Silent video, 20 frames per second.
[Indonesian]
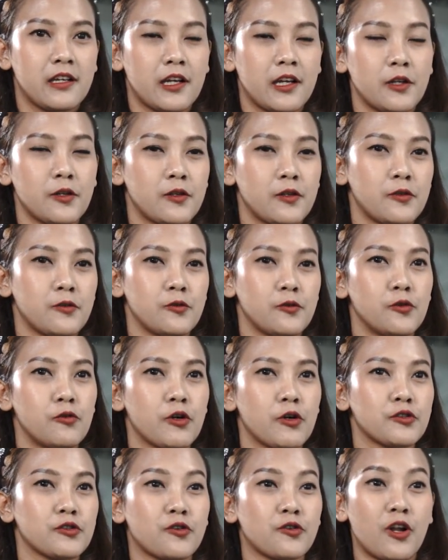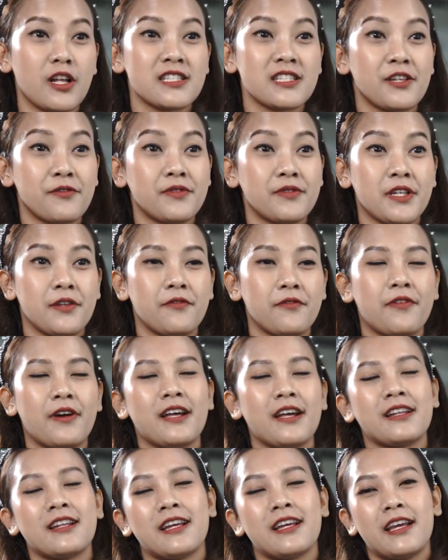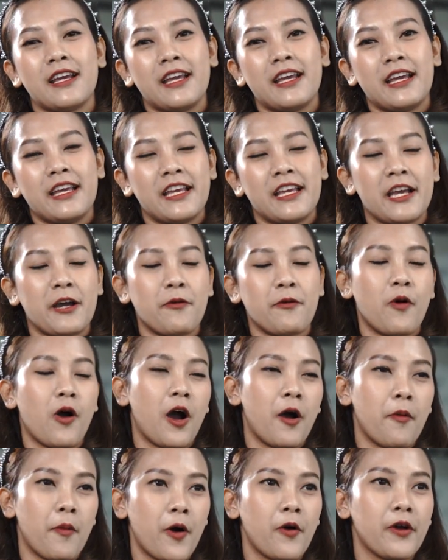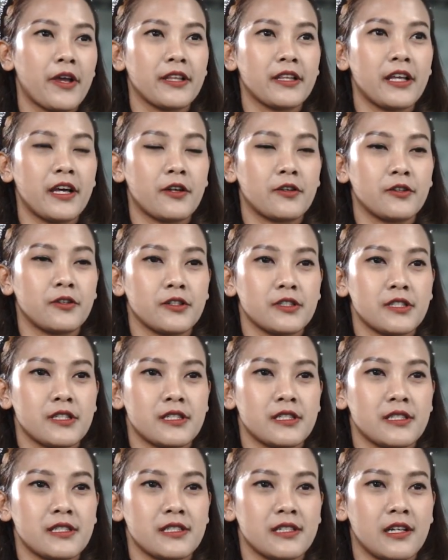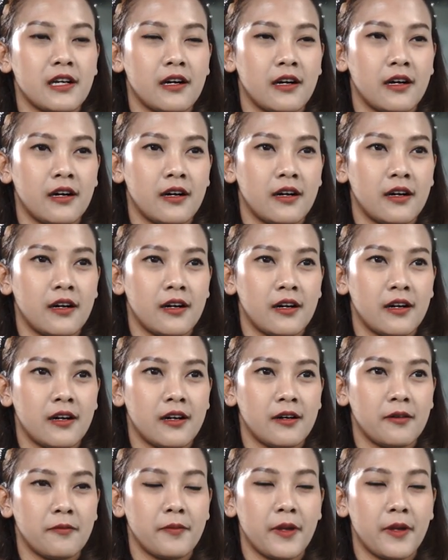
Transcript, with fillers: kan dulu waktu sekolah shift shiftan ya mau nggak mau kita harus uh,